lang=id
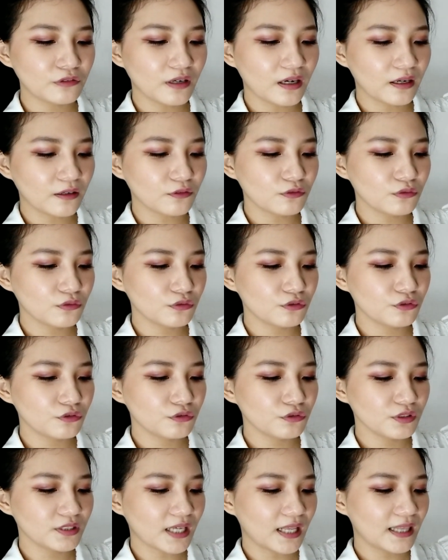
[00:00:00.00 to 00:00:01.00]
aku
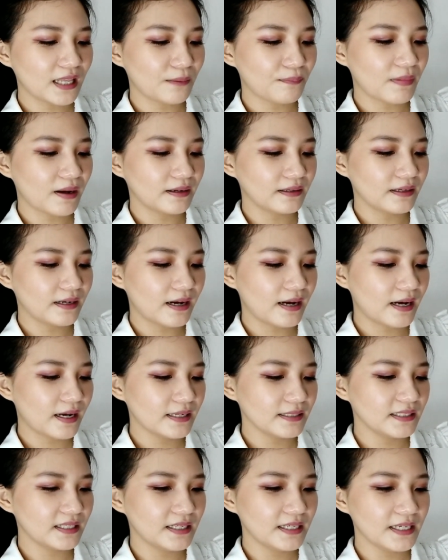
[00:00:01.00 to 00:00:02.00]
salah apa
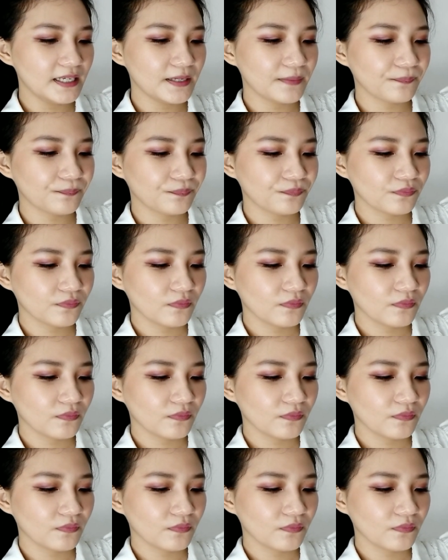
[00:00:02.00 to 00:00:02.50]
enggak jadi